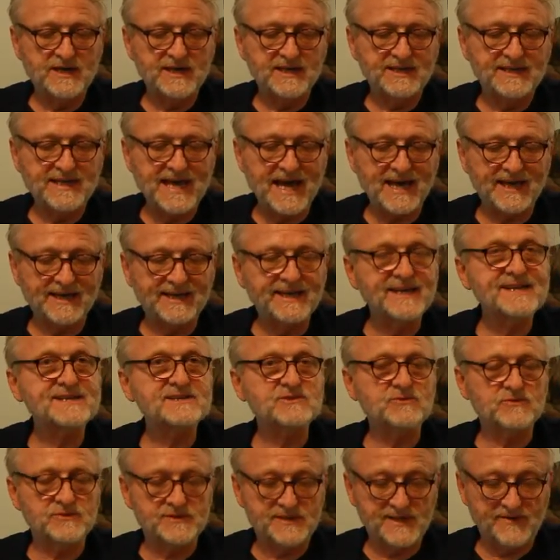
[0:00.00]

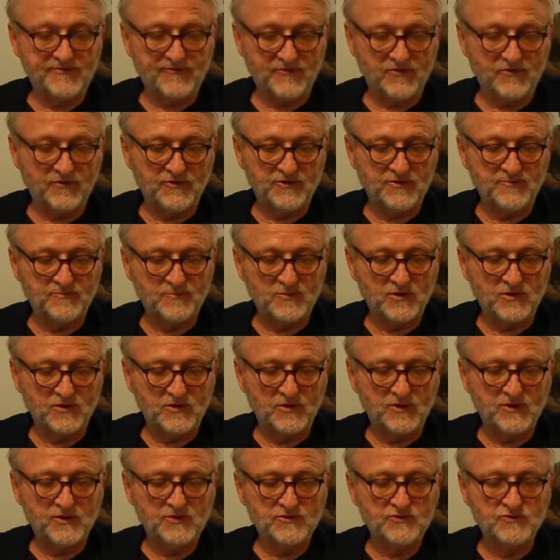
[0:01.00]
cargaisons et
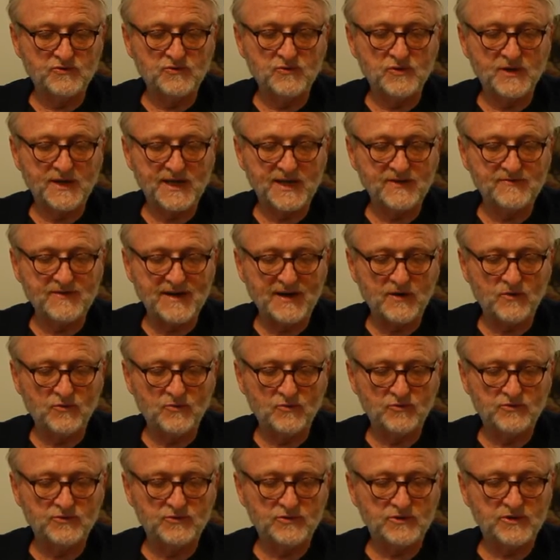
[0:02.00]
flottements d'une rive à
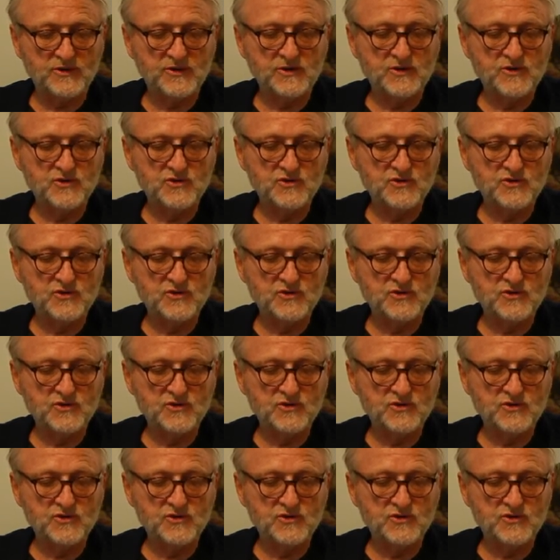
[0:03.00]
l'autre,